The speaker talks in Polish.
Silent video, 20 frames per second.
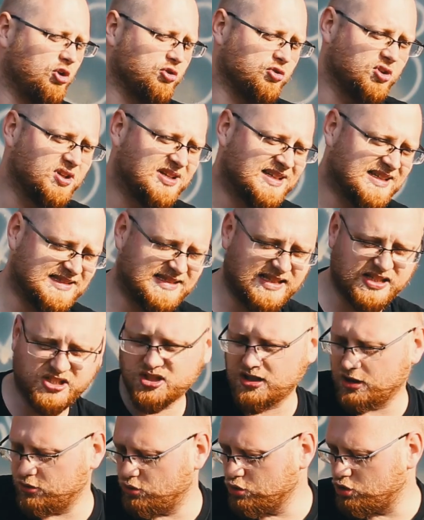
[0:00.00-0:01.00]
on
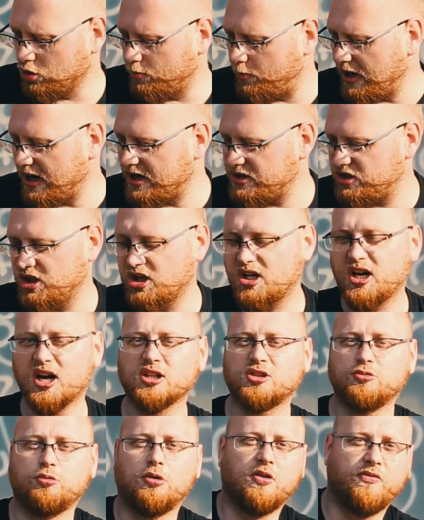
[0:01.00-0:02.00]
zaczyna dużo bardziej
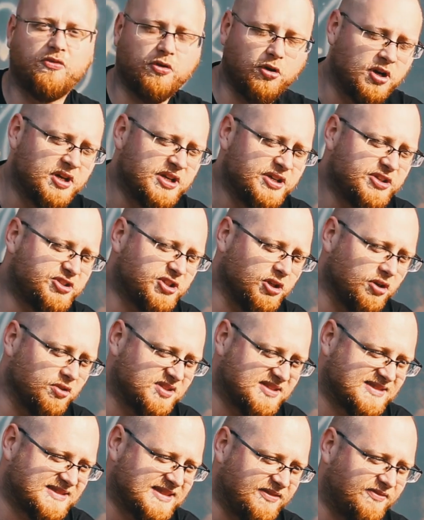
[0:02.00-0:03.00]
gardłowo się
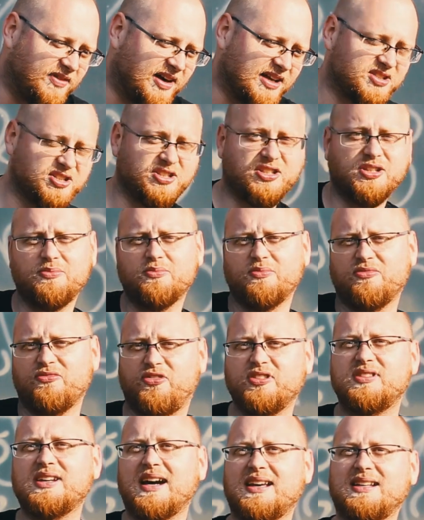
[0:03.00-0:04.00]
odzywać i
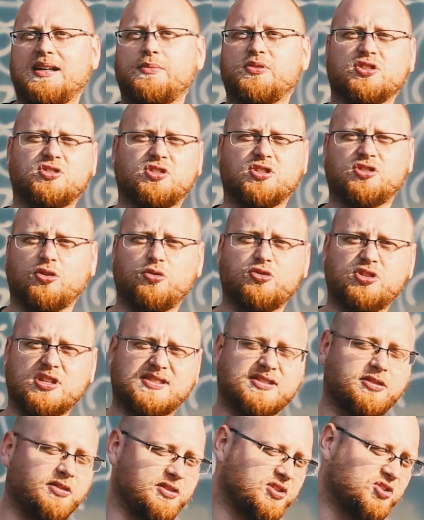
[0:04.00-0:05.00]
wydaje nam się, że to już
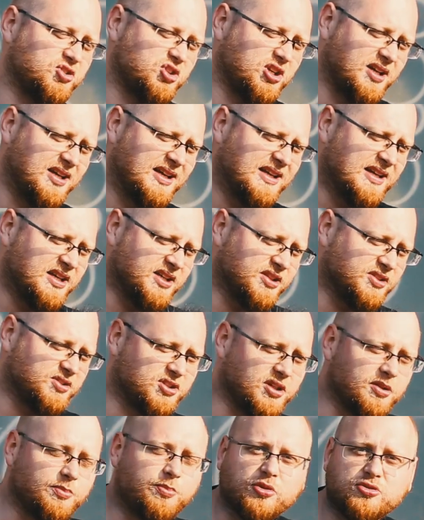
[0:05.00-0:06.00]
jest koniec, że,
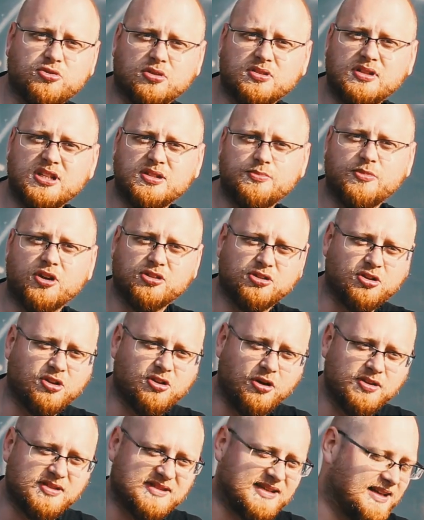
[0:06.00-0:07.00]
że pociągnęliśmy go do
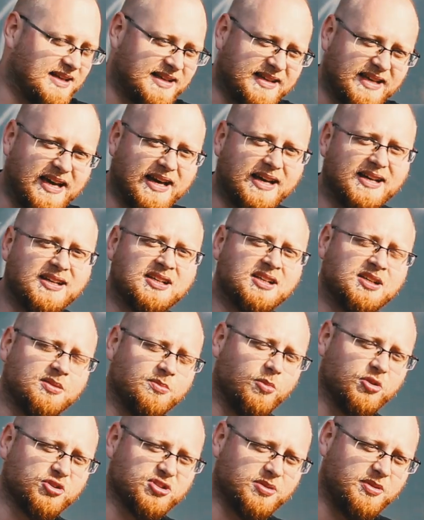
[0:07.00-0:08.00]
końca, ale nie
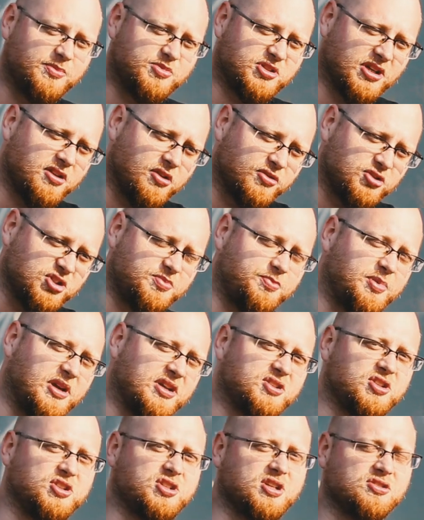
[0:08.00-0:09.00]
możemy przekroczyć
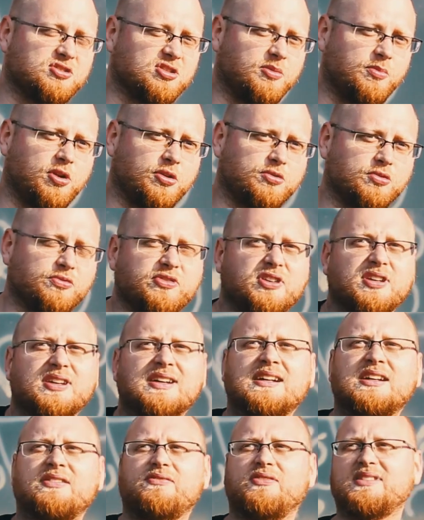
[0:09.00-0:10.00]
5000 obrotów i
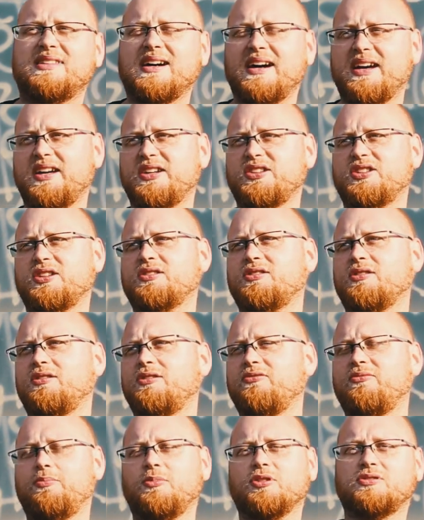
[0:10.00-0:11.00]
wydaje się
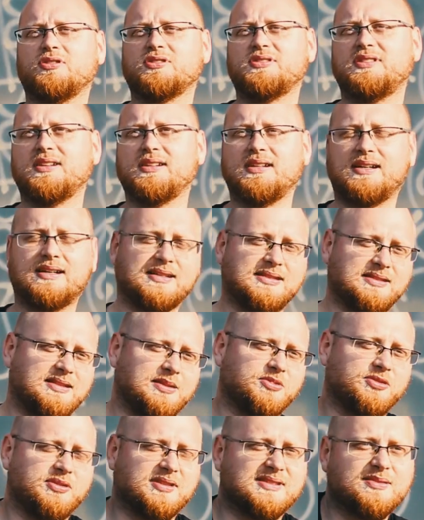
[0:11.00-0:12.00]
to w motocyklach
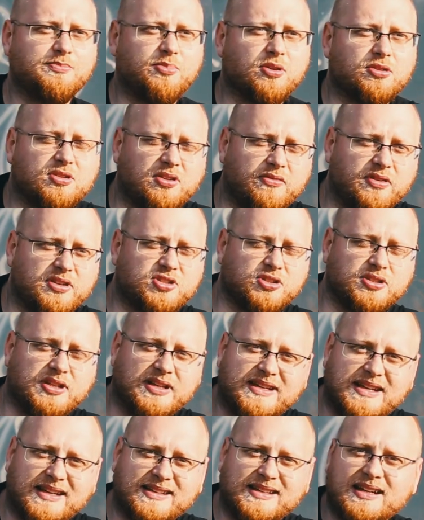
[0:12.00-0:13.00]
na przykład sportowych czy
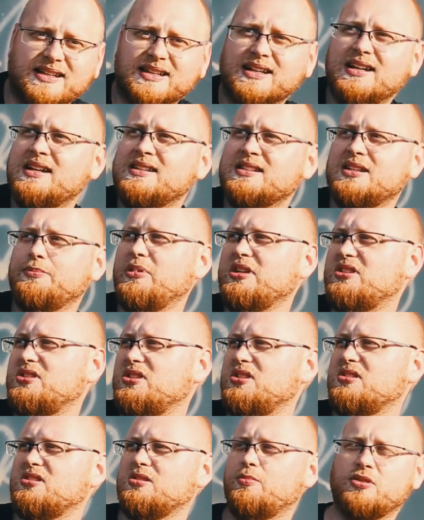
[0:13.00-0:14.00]
nakedach, te
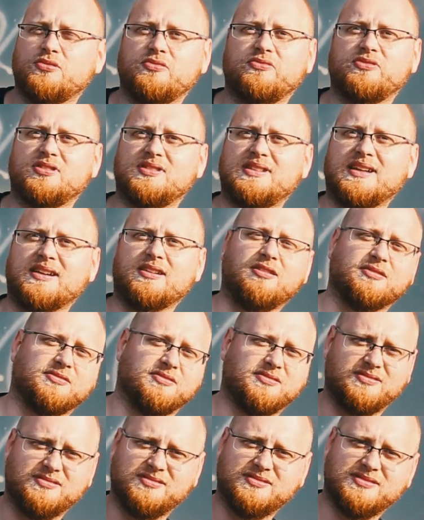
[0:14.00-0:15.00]
5000 obrotów to tak o,
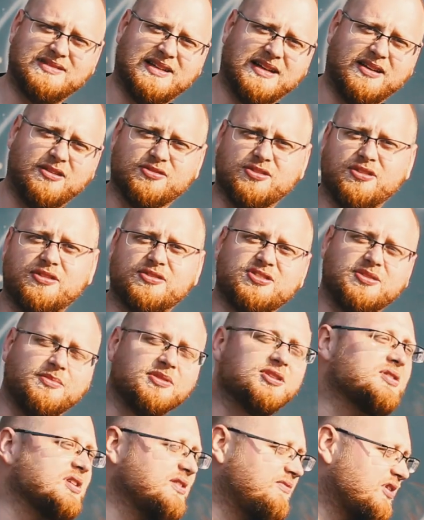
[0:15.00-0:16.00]
tak o
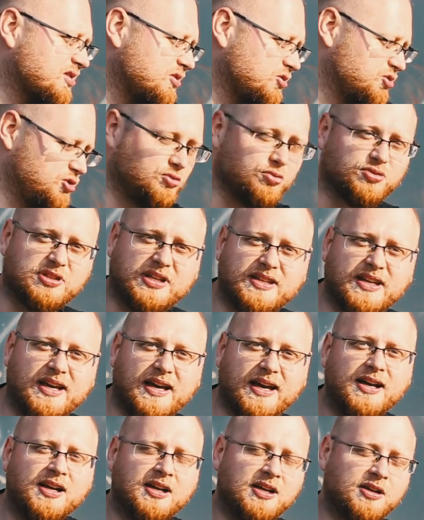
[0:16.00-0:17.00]
dochodzimy do tej wartości. Tutaj nie,